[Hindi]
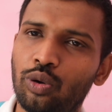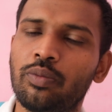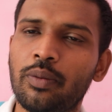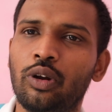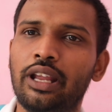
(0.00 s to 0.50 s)
लोग
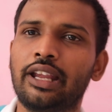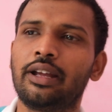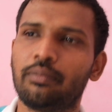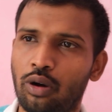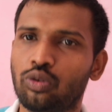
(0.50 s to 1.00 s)
भी बोलेंगे
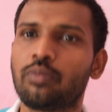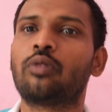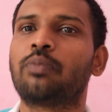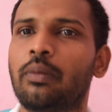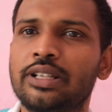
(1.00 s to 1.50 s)
करेंगे माउट
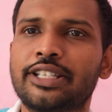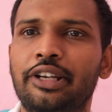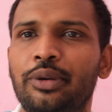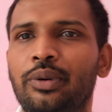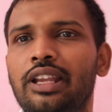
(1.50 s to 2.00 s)
माउट
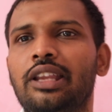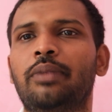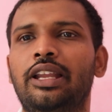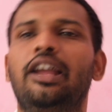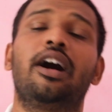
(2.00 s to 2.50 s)
पब्लिसिटी होगी कि
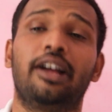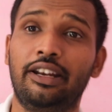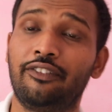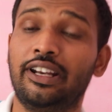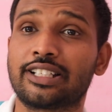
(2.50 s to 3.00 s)
भाई हाँ
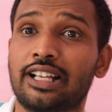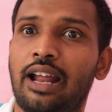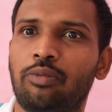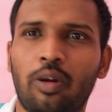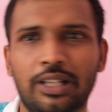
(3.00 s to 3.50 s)
इन्फिनिक्स का
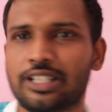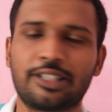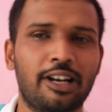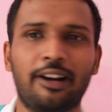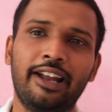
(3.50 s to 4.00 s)
लैपटॉप अच्छा
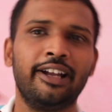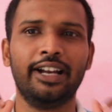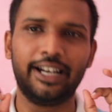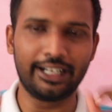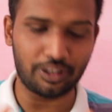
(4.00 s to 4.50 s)
चल रहा है
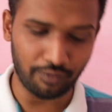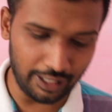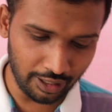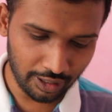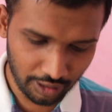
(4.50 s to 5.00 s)
इट्स वेरी